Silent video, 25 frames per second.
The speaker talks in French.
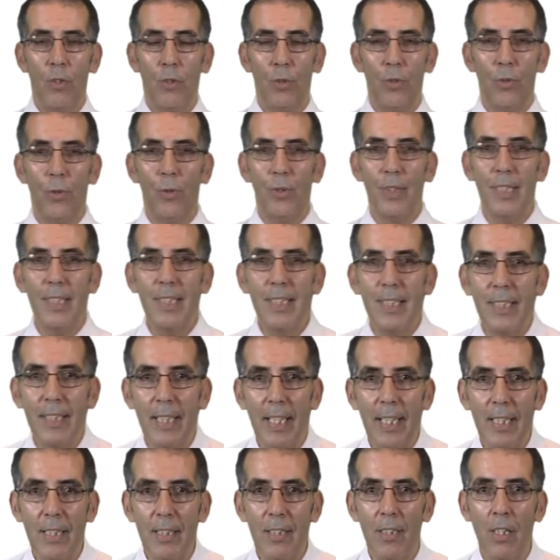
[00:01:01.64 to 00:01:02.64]
de
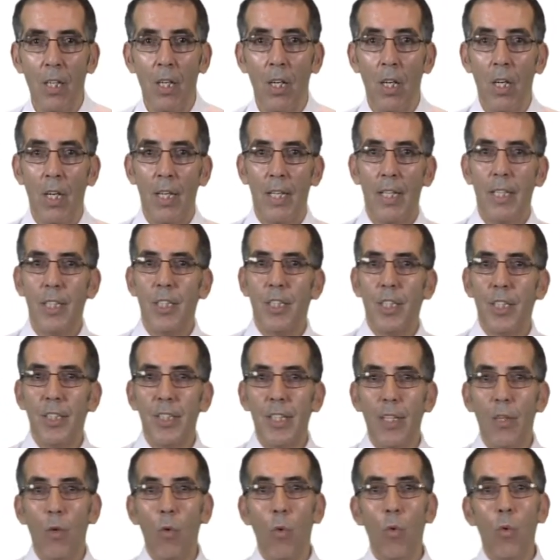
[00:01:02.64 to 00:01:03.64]
tristesse, et j'ai
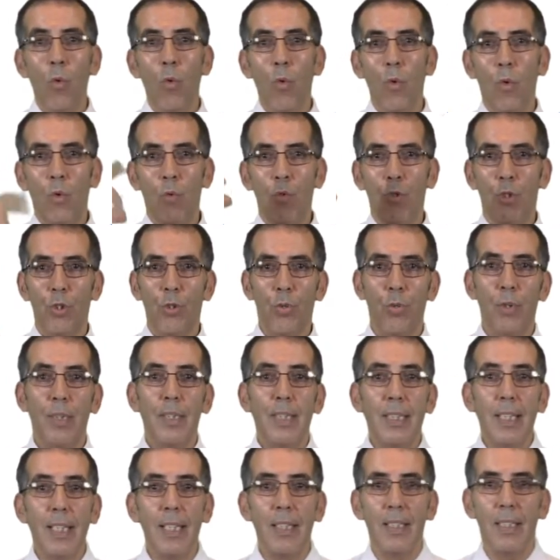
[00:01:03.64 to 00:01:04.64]
des hauts où je suis
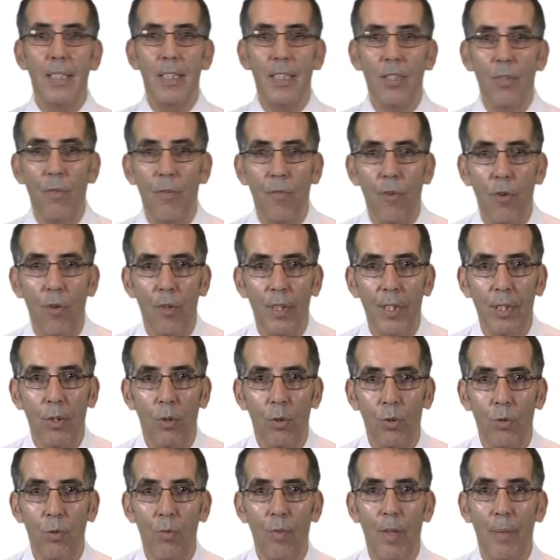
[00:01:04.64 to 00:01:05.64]
très très euphorique
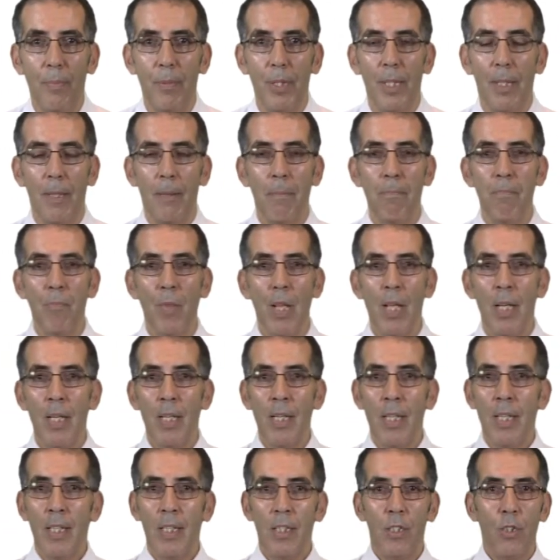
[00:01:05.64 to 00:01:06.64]
quand tout va bien
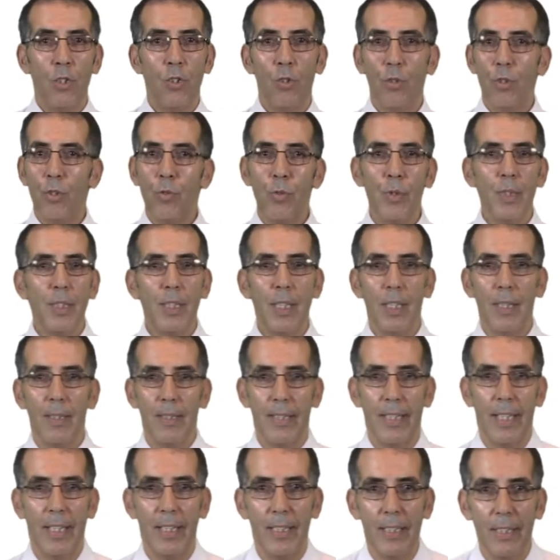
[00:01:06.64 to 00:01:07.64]
je suis un
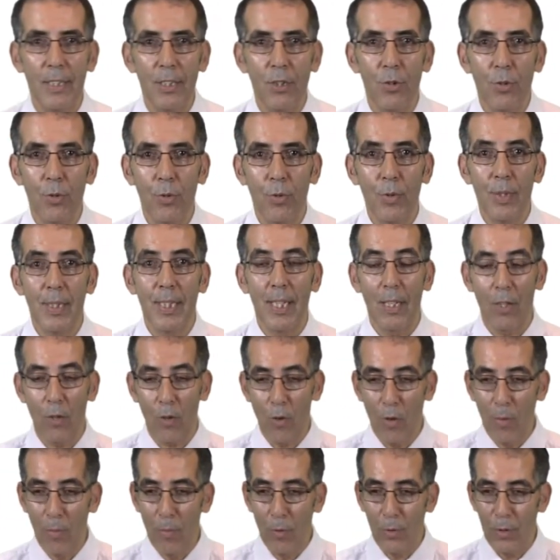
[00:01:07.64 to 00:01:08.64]
artiste, je suis un
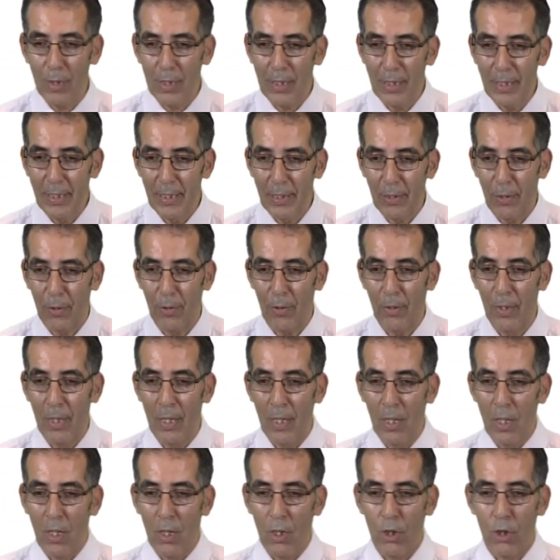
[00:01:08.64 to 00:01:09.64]
romantique,
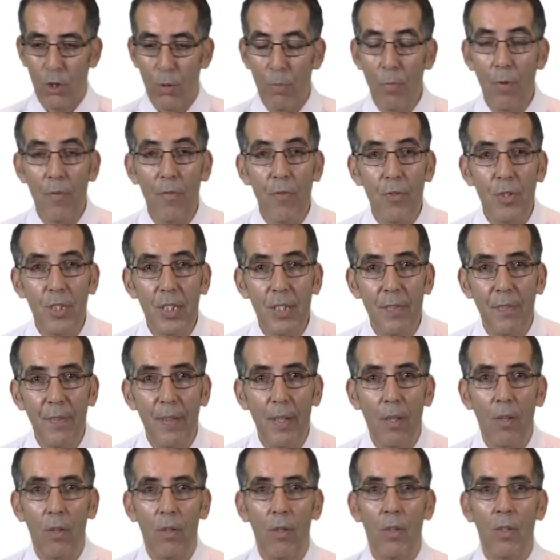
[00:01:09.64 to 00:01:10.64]
je me veux
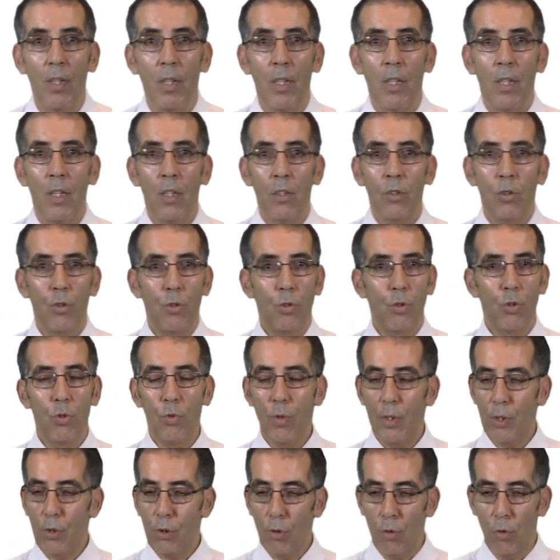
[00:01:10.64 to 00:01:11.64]
différent, que ce
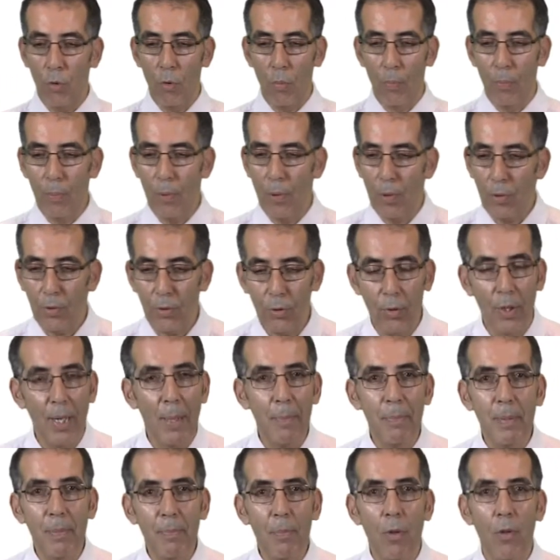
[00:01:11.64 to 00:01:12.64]
soit au plan de
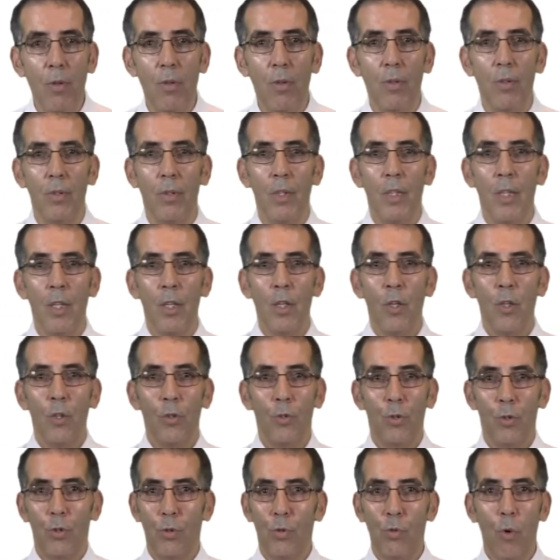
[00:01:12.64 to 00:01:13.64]
l'habillement,
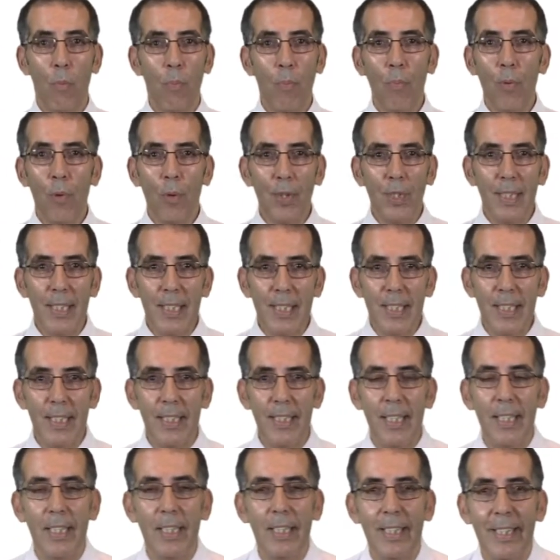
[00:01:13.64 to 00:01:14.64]
que ce soit au plan des
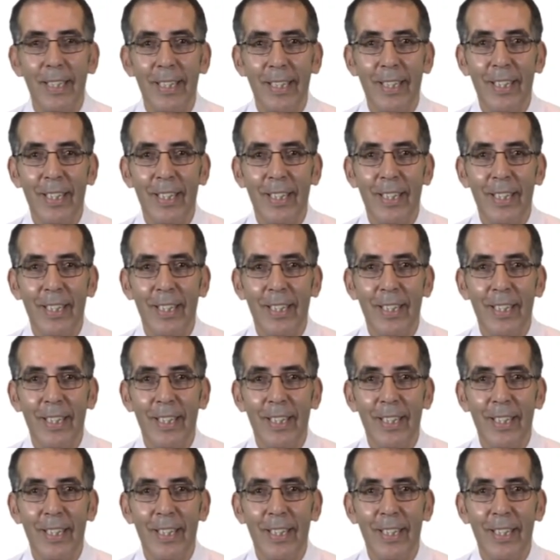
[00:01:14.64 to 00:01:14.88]
idées,